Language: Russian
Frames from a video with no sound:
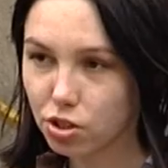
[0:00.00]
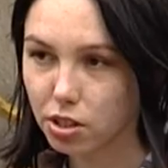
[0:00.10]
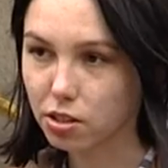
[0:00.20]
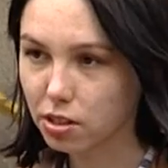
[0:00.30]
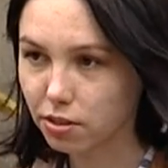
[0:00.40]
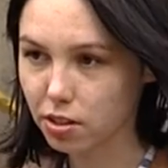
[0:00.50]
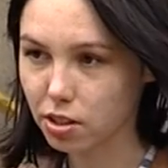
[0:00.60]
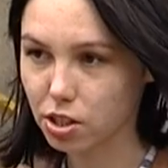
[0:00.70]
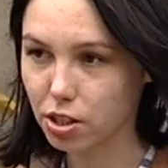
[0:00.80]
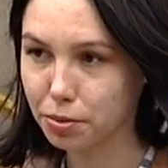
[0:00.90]
с 14
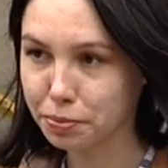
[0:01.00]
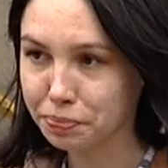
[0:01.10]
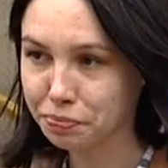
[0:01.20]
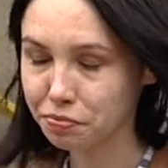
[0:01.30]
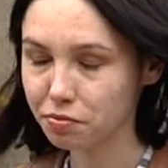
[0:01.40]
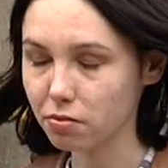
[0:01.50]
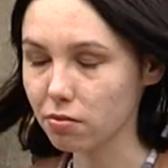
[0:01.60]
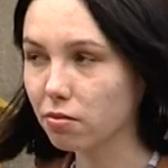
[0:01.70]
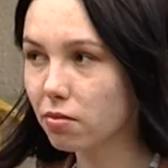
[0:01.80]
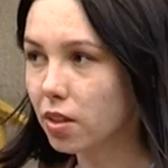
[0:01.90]
этажа,
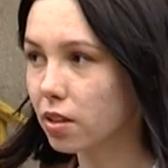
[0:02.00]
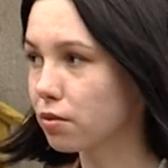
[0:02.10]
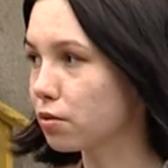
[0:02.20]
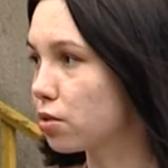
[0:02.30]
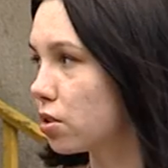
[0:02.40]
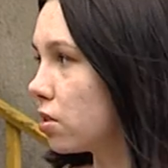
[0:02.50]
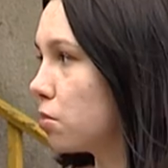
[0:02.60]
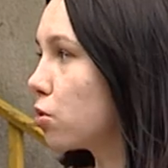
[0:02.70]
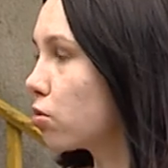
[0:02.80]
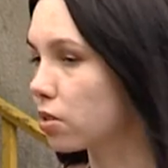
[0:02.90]
вот. Не
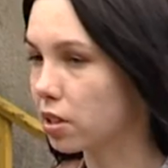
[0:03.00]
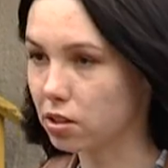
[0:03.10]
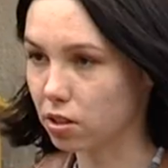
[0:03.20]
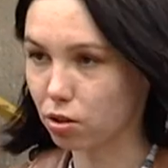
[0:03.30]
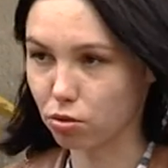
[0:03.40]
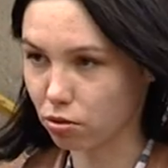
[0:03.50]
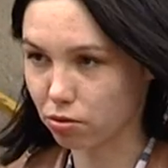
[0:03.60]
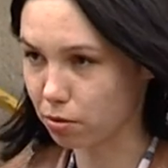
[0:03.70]
могут найти, кто